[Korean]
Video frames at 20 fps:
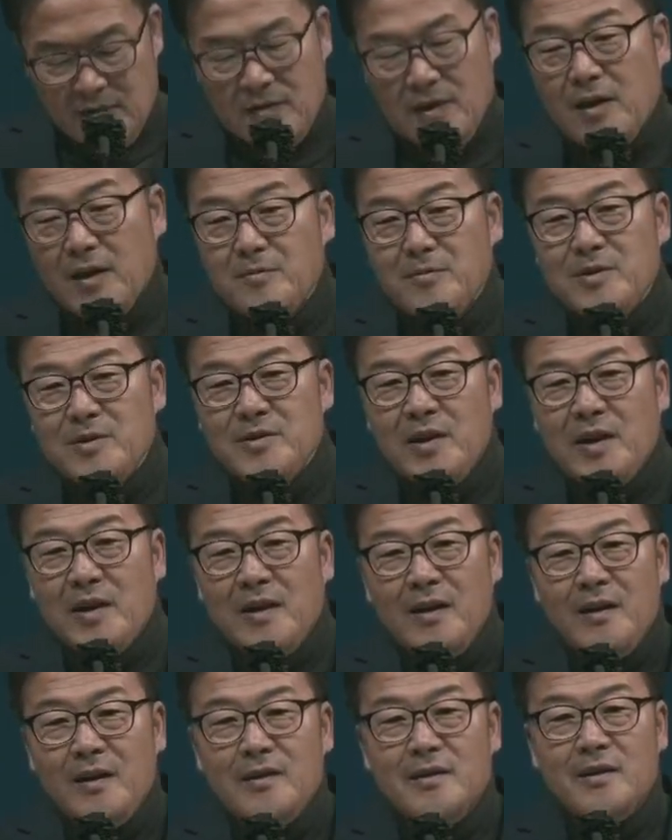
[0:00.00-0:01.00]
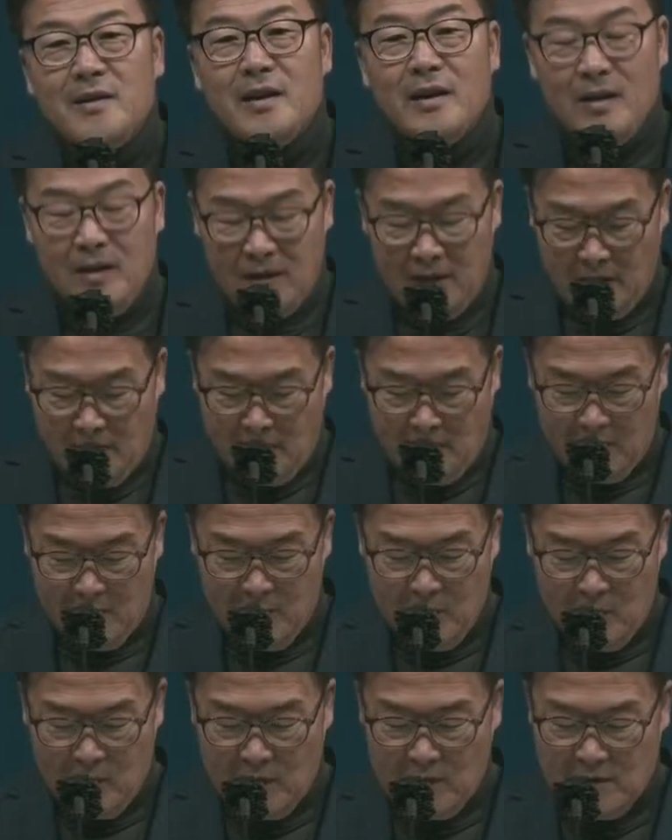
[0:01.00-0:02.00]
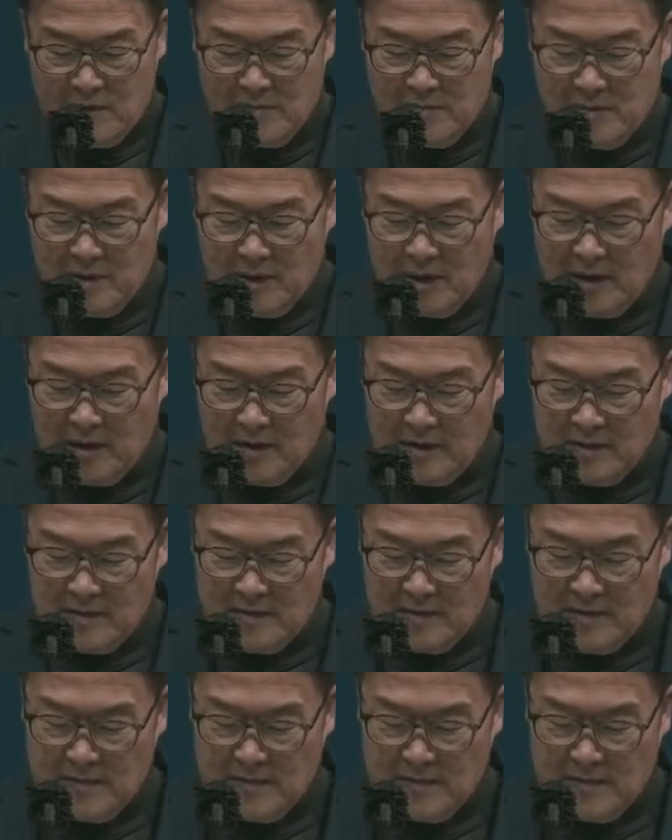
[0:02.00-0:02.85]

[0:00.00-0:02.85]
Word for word: 사람은 사랑할 때 행복해집니다.